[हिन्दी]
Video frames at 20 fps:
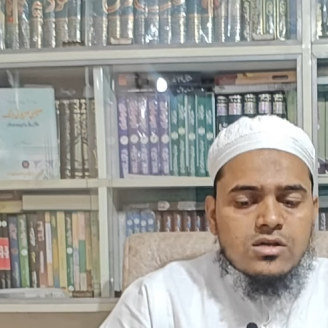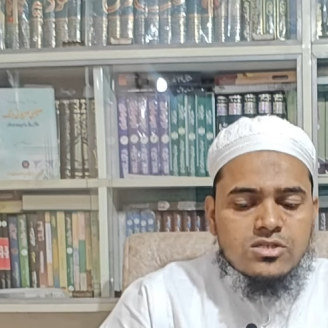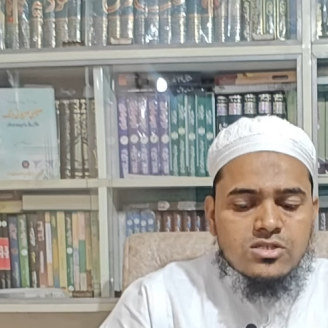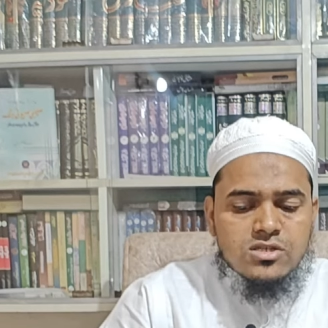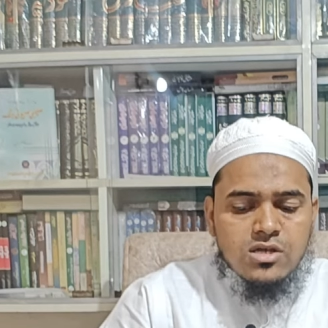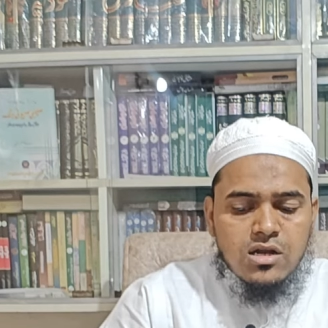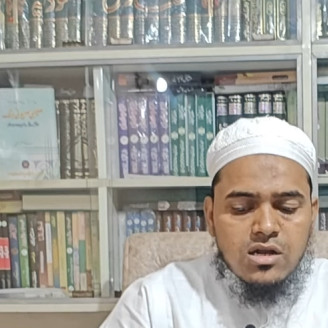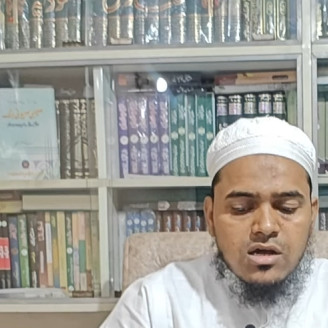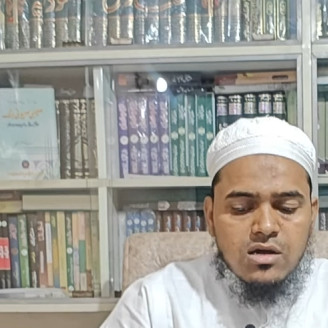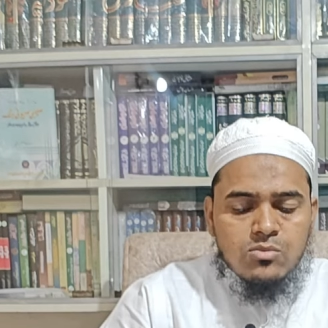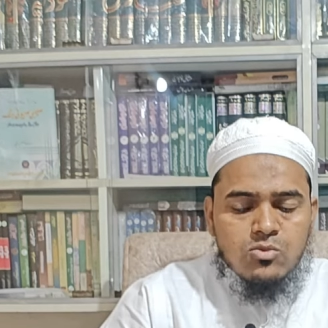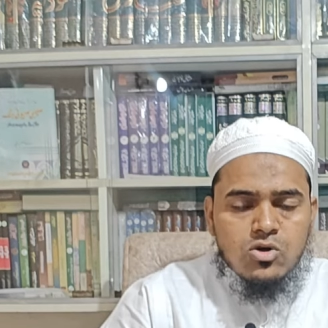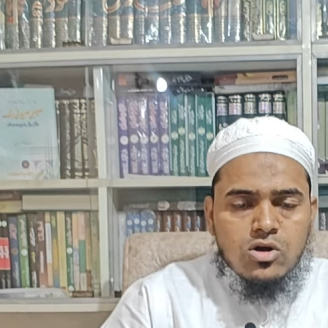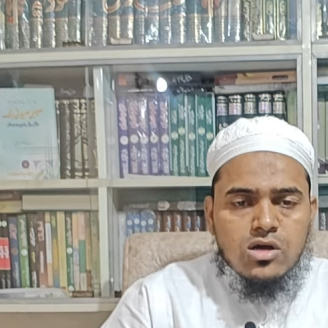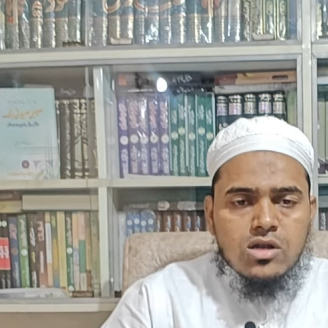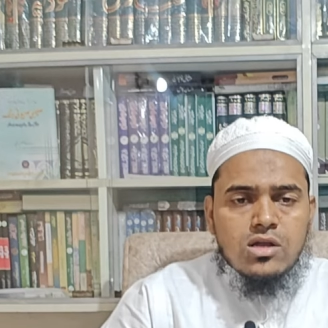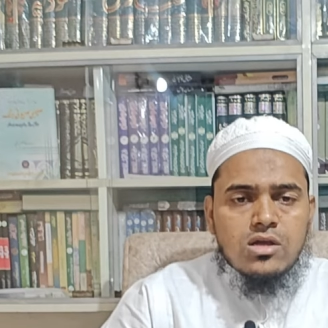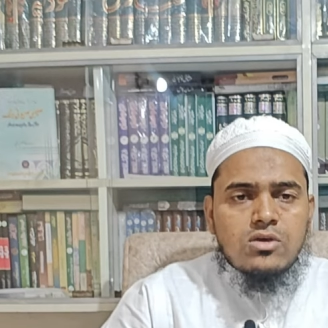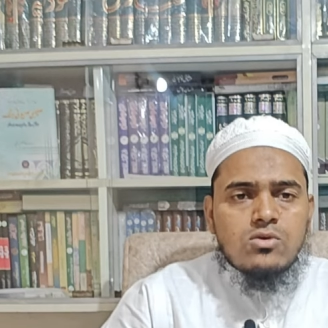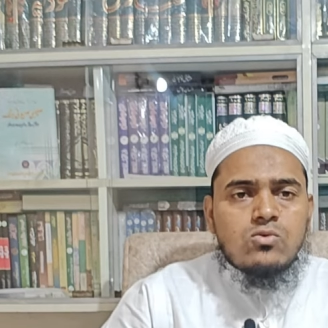
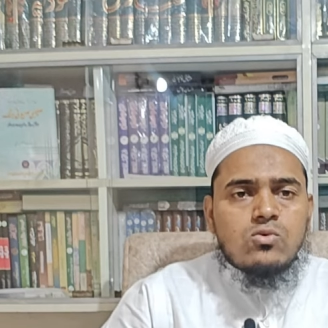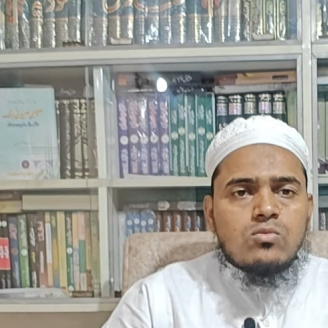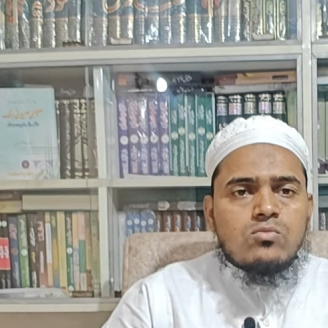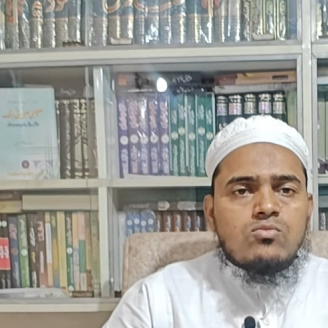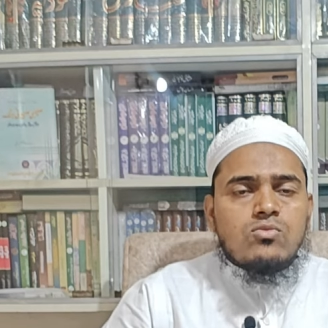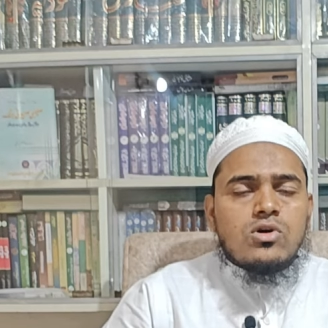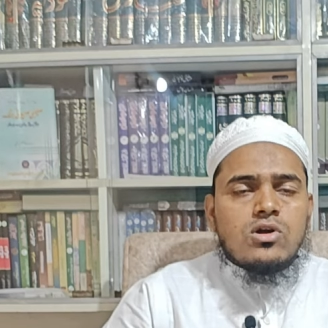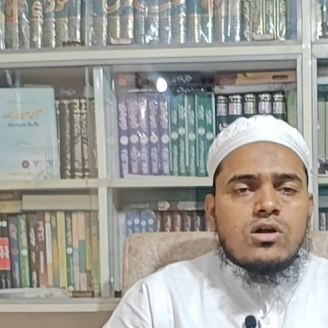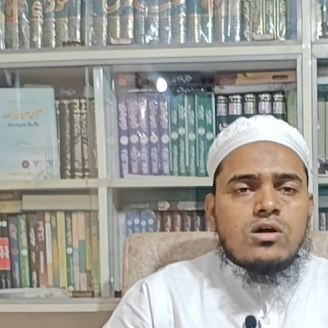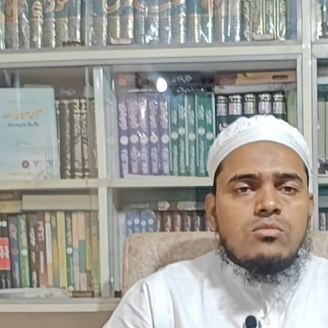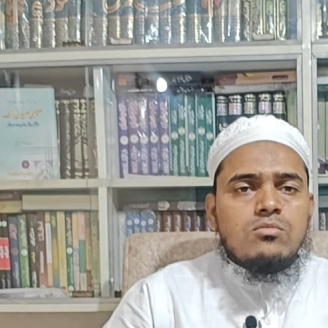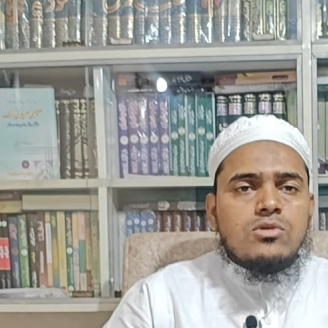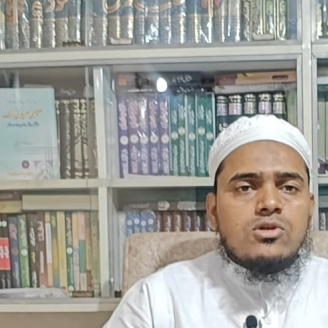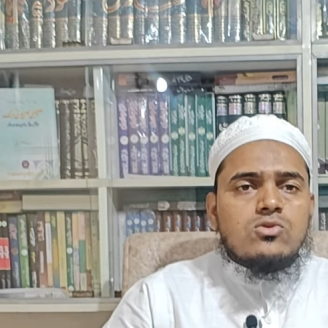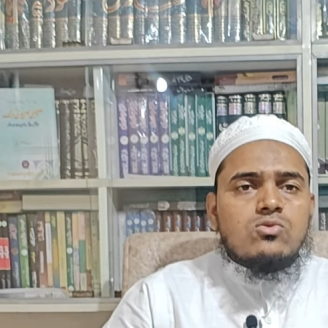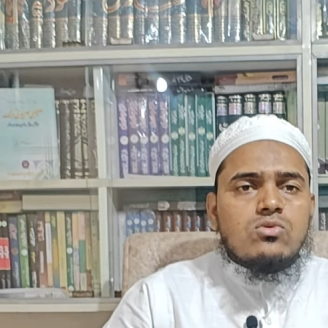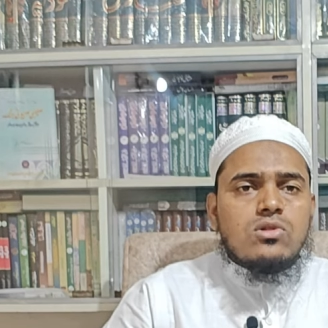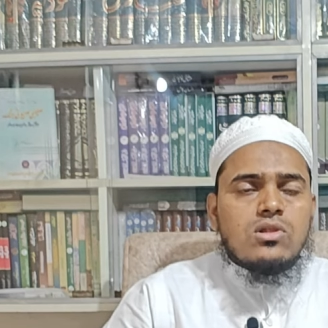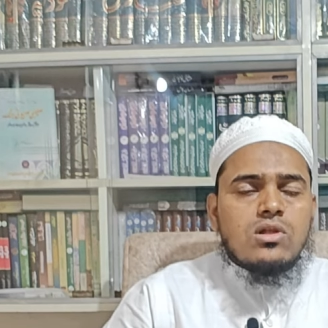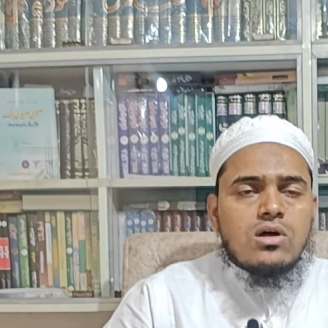असलकम
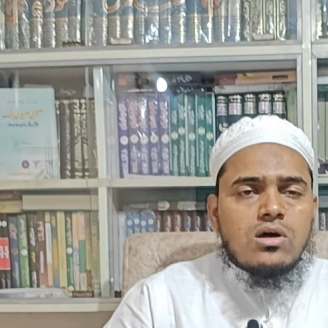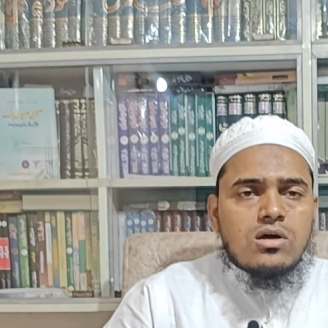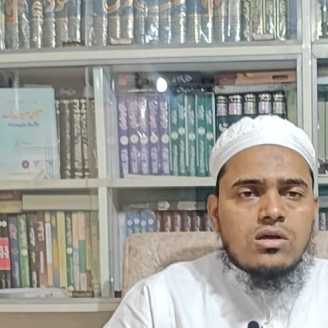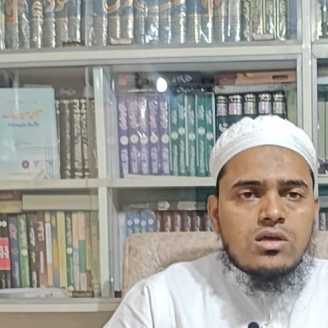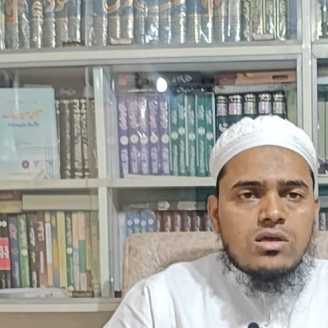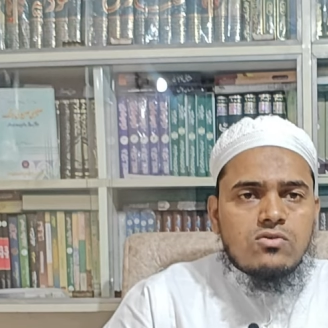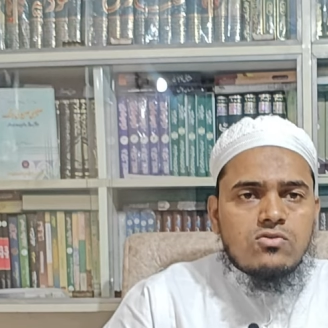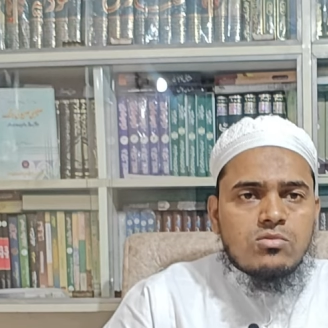वरहमल